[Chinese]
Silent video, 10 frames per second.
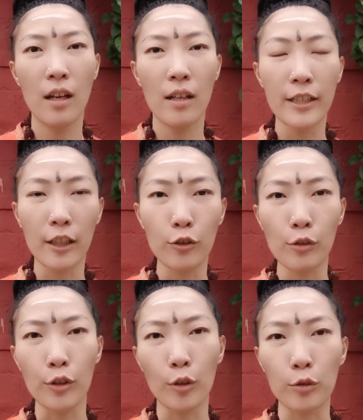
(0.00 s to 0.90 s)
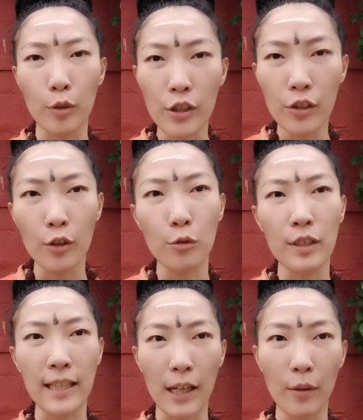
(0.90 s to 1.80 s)
这个就是有觉知的去
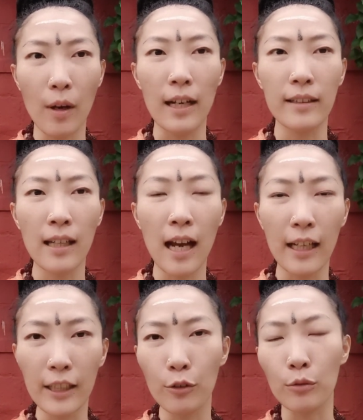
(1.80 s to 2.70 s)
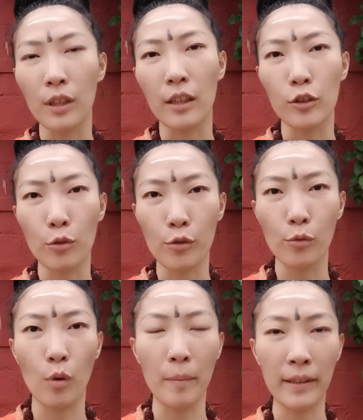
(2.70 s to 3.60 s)
显化，它利用的呢就
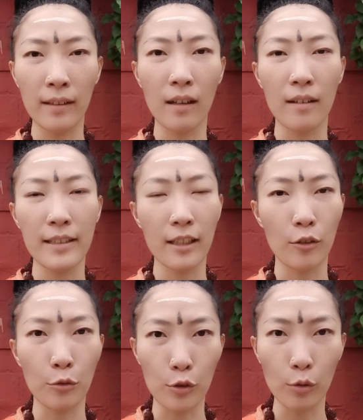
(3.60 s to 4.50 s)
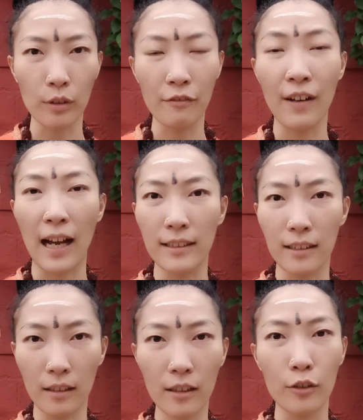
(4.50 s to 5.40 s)
是我们的这个宇宙的法
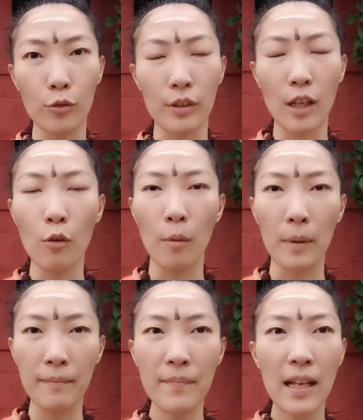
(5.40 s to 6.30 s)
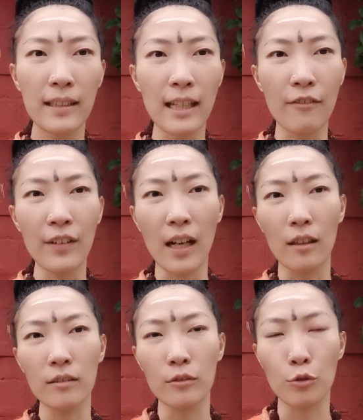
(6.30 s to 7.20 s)
则呢，就是当我们在非
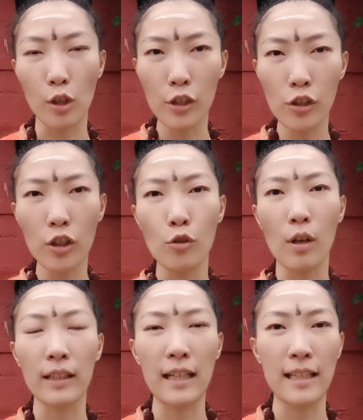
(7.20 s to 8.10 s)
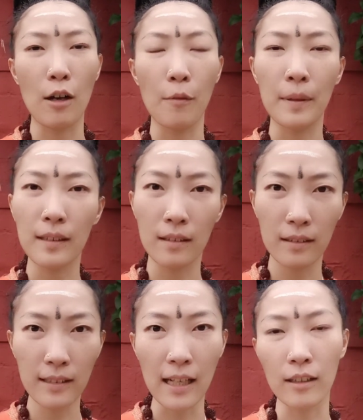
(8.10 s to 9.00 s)
常觉知的状态下，我们
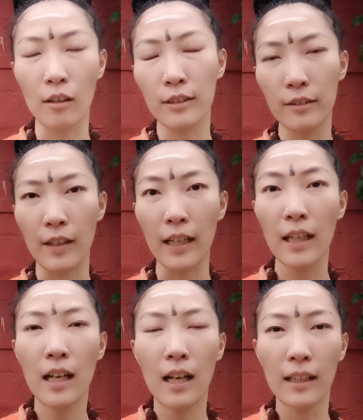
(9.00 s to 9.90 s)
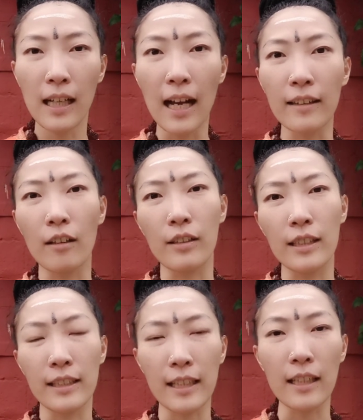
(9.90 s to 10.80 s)
大脑思维看到的
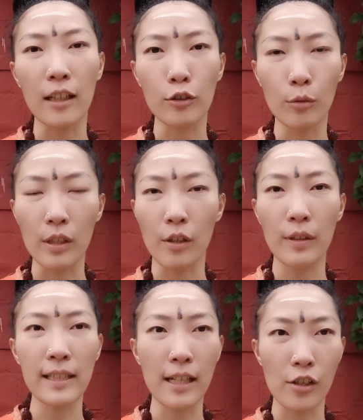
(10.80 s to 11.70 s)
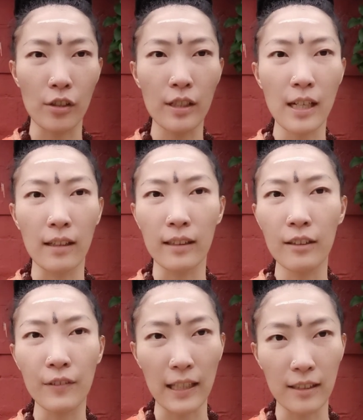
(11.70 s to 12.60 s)
这些呢，就会成为现实的这样一
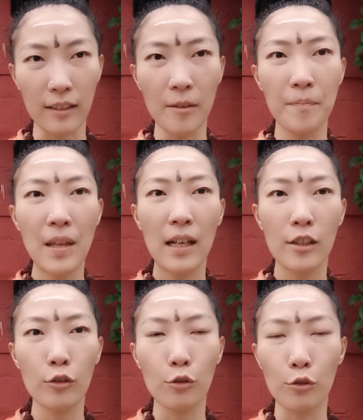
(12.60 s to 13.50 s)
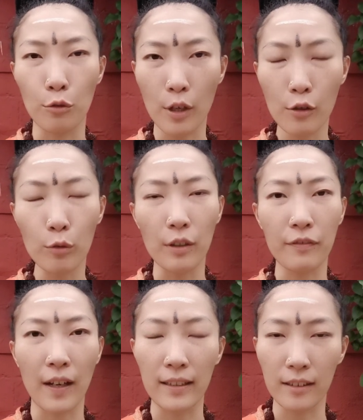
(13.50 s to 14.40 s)
个法则。这就是许愿树的
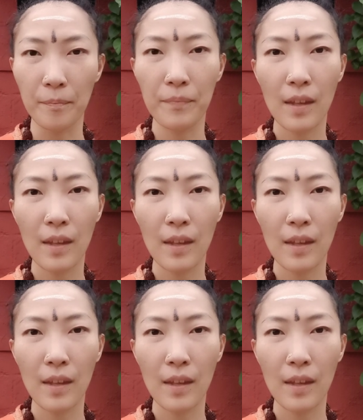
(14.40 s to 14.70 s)
法则。